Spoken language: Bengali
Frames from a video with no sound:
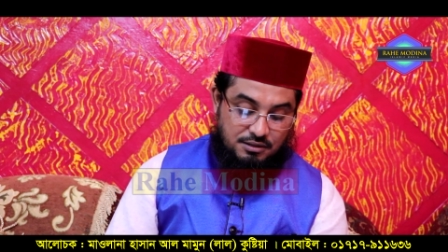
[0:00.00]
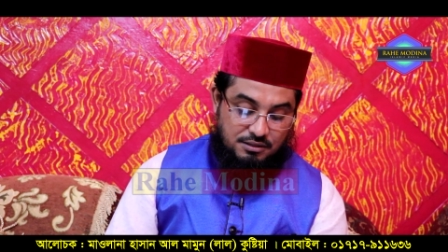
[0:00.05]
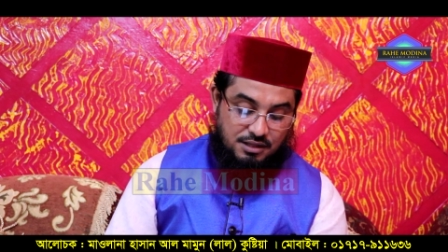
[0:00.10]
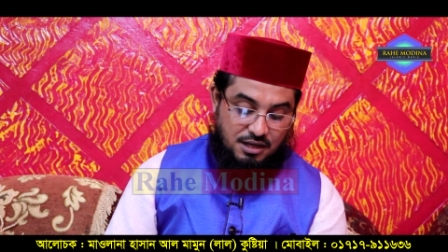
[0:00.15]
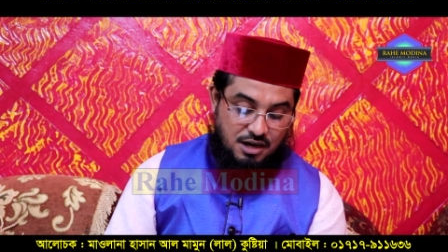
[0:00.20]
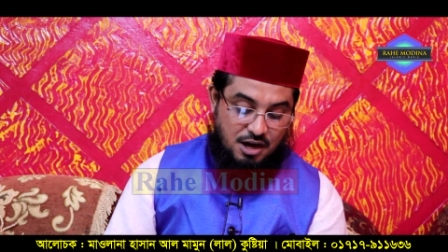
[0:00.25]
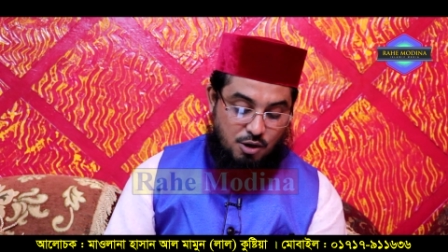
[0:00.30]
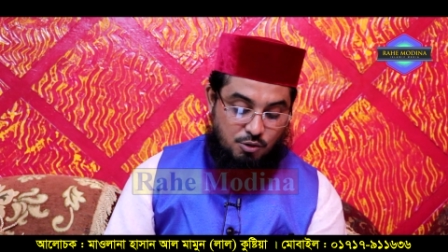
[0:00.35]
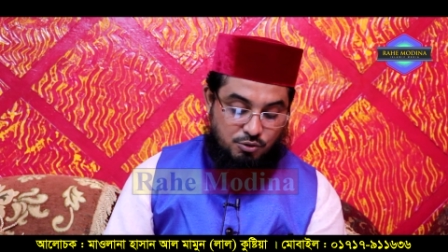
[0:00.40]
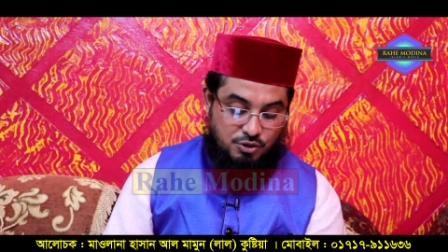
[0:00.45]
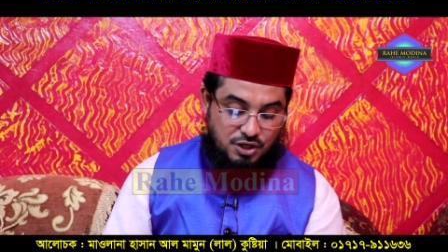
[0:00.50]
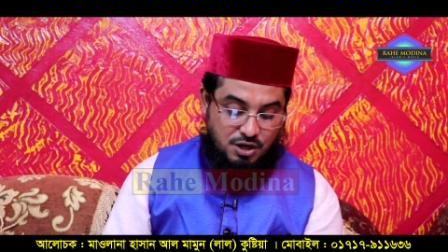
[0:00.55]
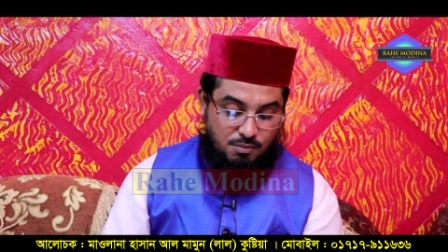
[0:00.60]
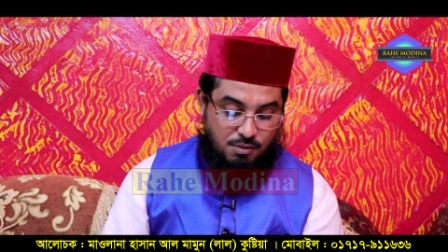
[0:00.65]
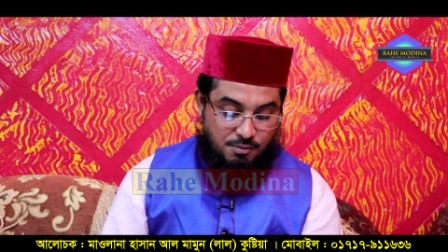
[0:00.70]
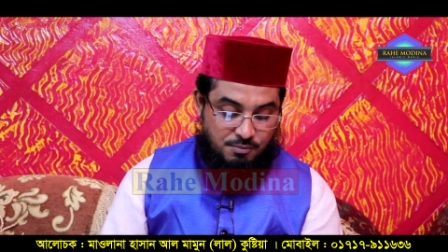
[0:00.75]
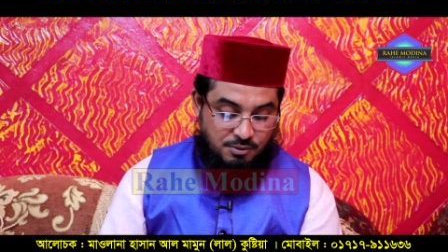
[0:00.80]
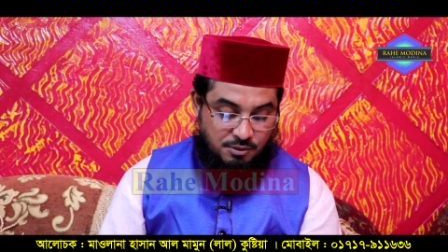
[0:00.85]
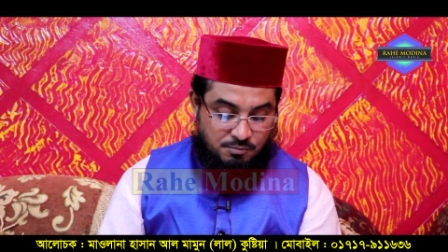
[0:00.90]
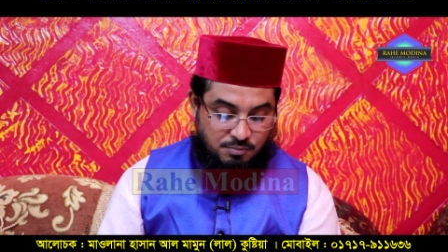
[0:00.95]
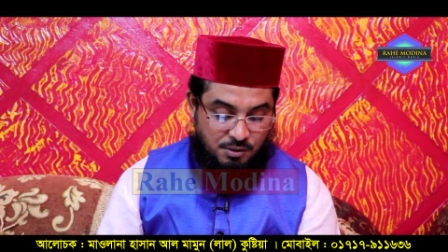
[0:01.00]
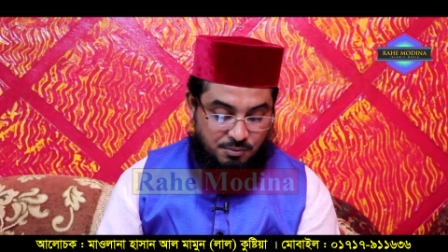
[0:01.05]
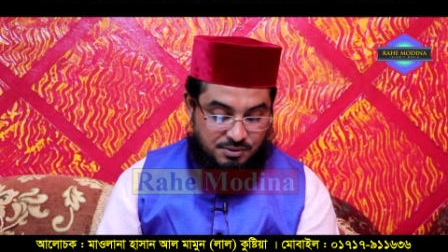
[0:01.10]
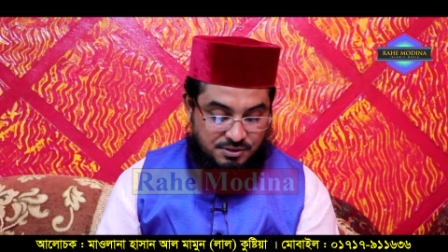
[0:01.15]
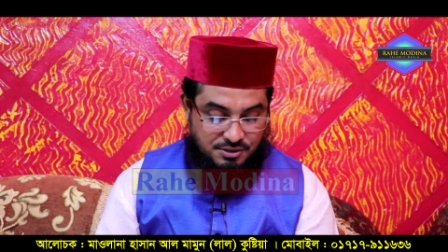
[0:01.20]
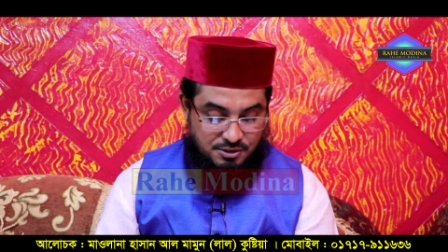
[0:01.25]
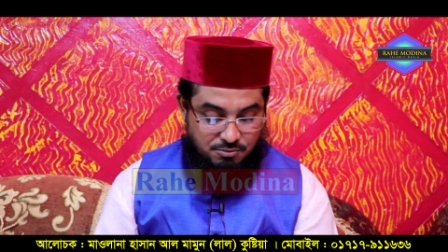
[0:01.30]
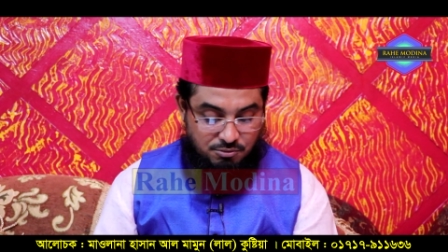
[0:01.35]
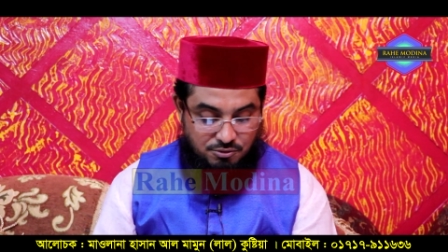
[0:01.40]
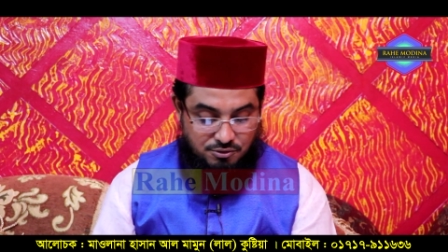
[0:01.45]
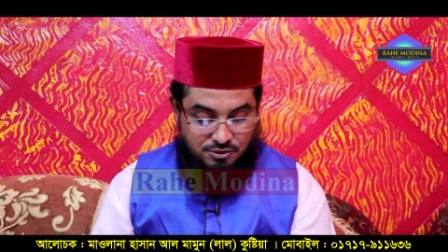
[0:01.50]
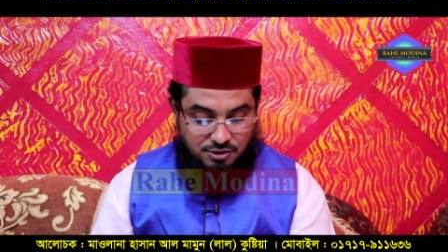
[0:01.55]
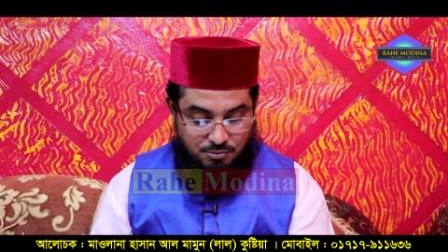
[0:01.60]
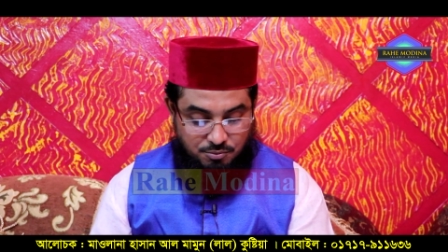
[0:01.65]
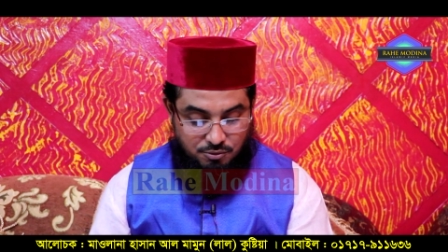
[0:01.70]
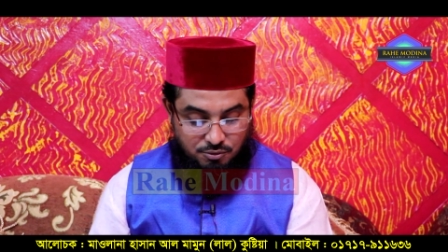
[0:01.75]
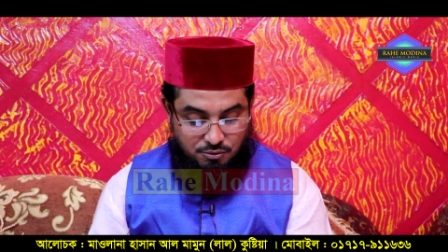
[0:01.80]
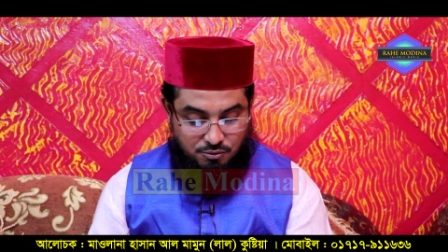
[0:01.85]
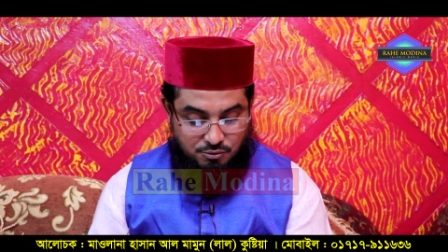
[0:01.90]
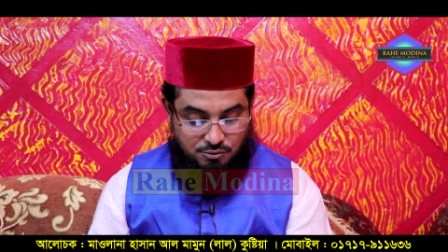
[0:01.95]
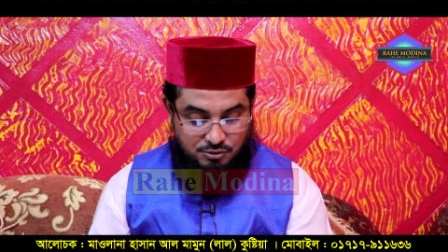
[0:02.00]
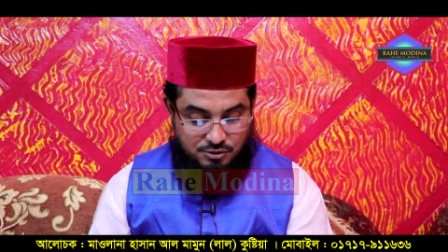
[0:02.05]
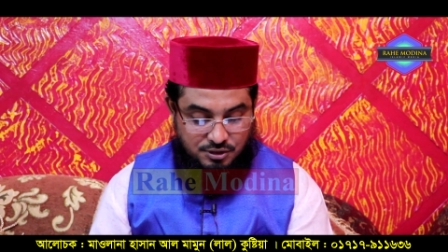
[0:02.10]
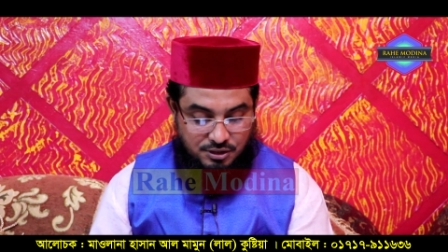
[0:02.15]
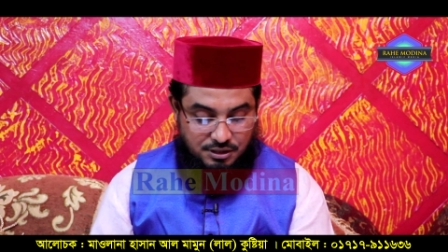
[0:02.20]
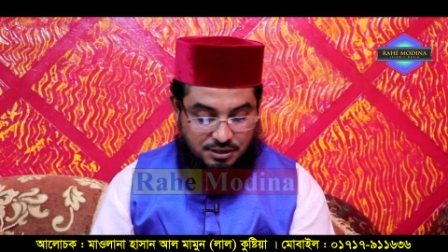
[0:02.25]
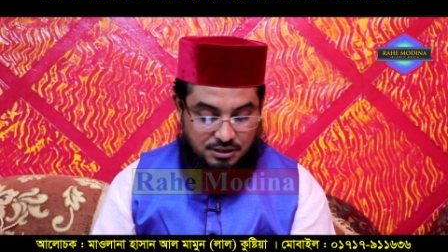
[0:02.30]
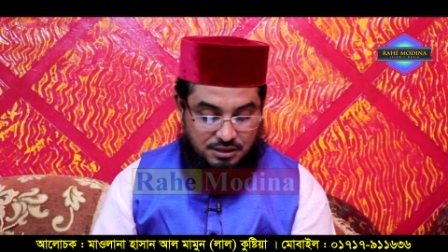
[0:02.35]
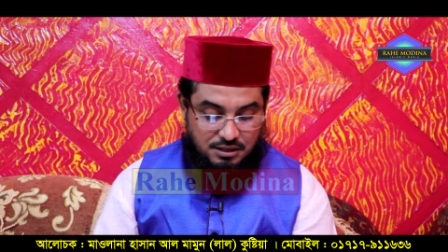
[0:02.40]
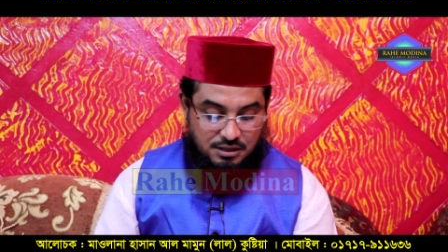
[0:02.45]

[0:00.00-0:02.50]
তারাও স্বাভাবিকভাবে জীবনযাপন করছে